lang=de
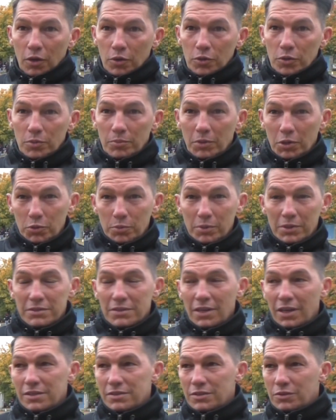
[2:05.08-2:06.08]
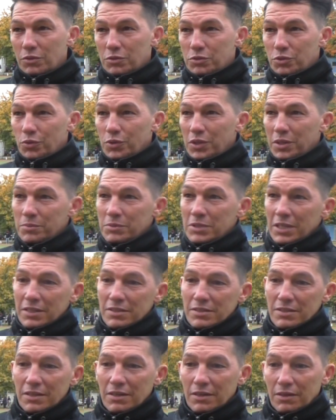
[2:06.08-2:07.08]
auch nochmal Überzahlsituation im
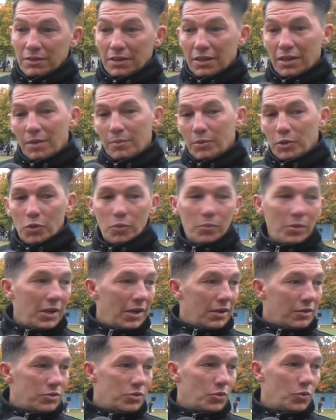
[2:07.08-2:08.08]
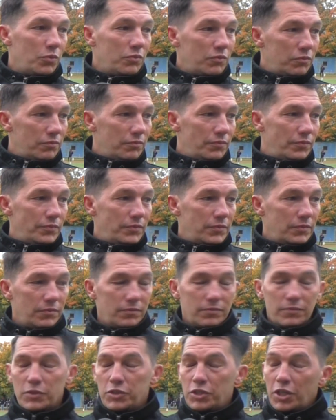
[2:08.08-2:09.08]
16er. Dann haben wir nochmal eine Aktion
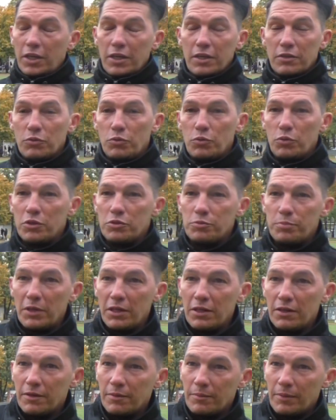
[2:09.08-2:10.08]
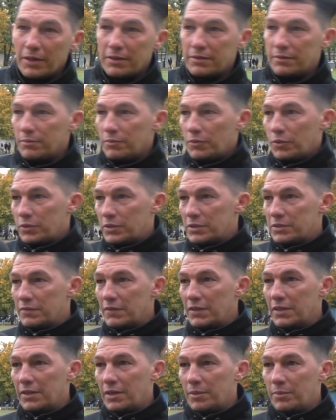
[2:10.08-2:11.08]
Schiri hat ein gutes Spiel gemacht, um Gottes
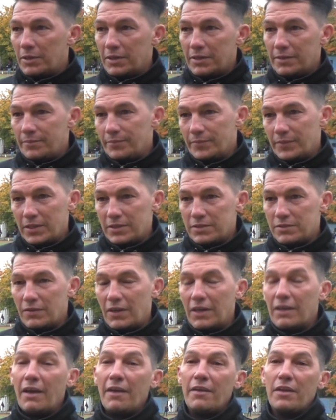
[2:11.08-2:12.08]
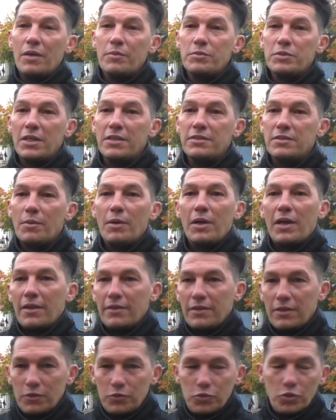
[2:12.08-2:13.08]
Willen, aber das war kein Abseits, aber
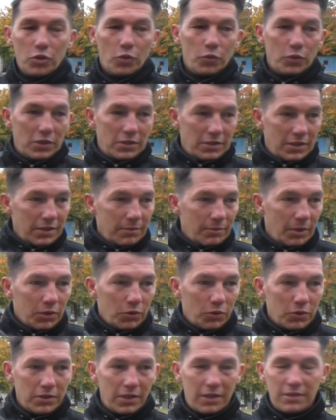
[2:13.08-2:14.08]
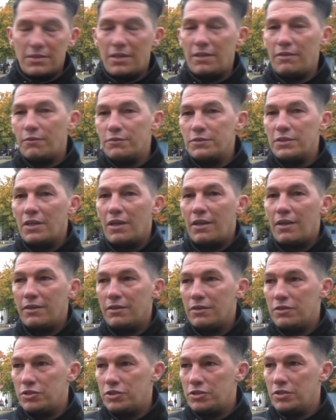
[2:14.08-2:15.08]
kann er natürlich auch nicht sehen. Mein Gott, der ist halt auf sie
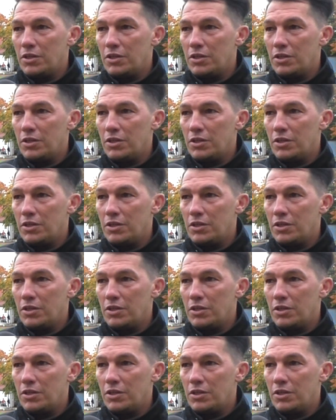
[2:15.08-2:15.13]
allein